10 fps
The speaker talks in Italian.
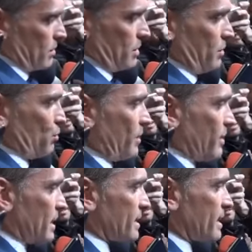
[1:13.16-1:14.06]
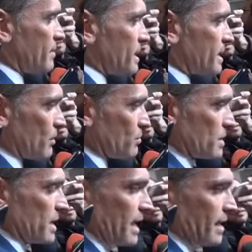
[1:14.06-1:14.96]
Eh, indubbiamente sarebbe stato un
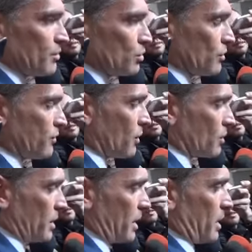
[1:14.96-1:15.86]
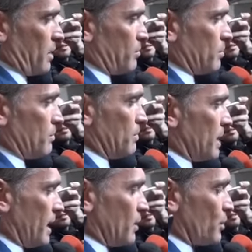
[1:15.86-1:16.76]
segnale molto forte. E,
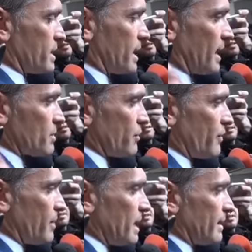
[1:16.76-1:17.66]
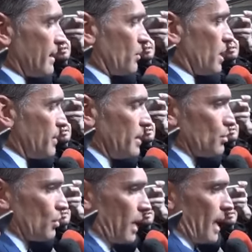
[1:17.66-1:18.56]
mm, in questi casi ovviamente il
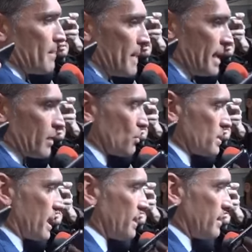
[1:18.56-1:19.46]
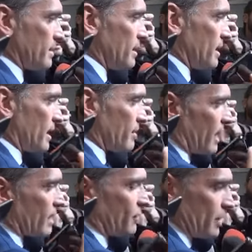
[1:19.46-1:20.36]
regolamento a me consente di
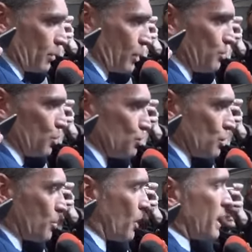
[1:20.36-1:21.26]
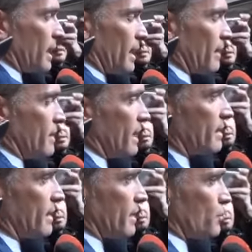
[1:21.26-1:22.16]
arrivare fino a quel punto. Poi è
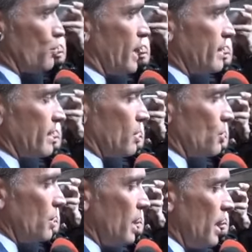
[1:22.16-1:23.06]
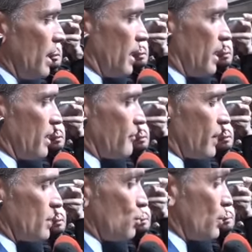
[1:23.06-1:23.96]
evidente che subentrano eh,
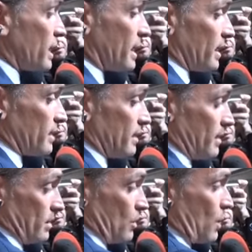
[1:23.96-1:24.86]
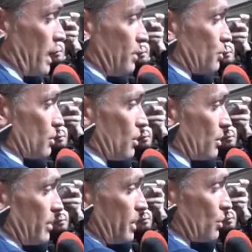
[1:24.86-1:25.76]
fattori che, dei, dei, quali io non ho
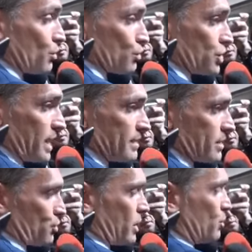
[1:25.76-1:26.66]
nemmeno conoscenza, cioè